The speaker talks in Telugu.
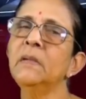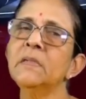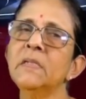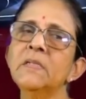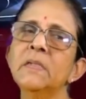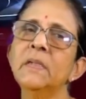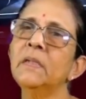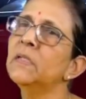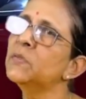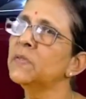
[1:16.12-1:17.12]
ఇట్ ఈస్ రిజిస్టర్డ్
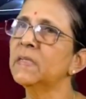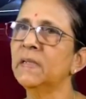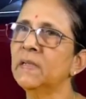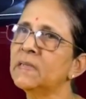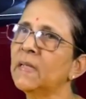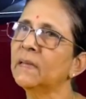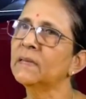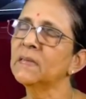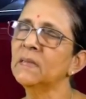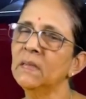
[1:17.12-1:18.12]
అండర్ సొసైటీస్
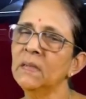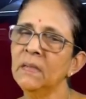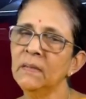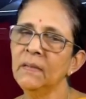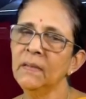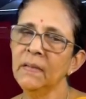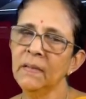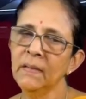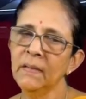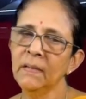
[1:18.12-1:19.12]
యాక్ట్
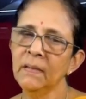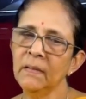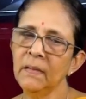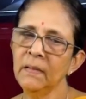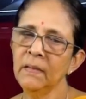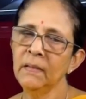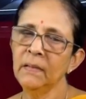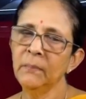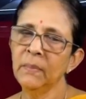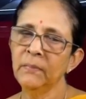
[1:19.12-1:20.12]
దీన్ని దీని
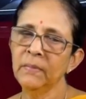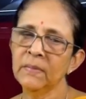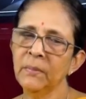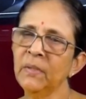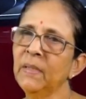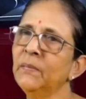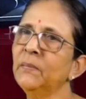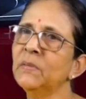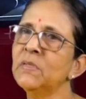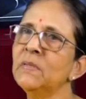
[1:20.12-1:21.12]
భవన సముదాయం
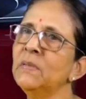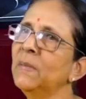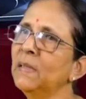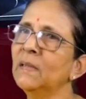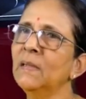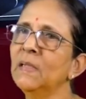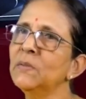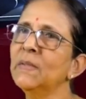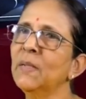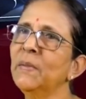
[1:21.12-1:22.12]
వచ్చి మనకి
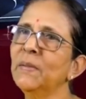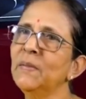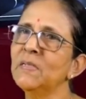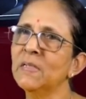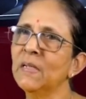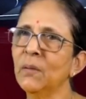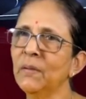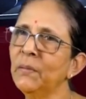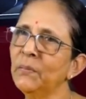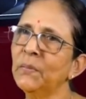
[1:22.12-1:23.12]
గాజుల రామారావు
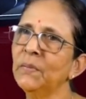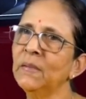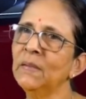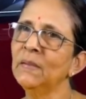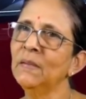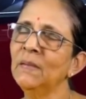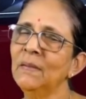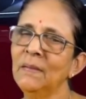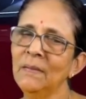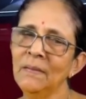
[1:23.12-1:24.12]
ఎస్టేట్లోనే ఉంటుంది
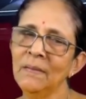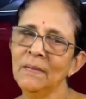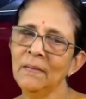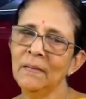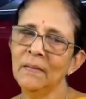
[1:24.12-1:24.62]
ఇది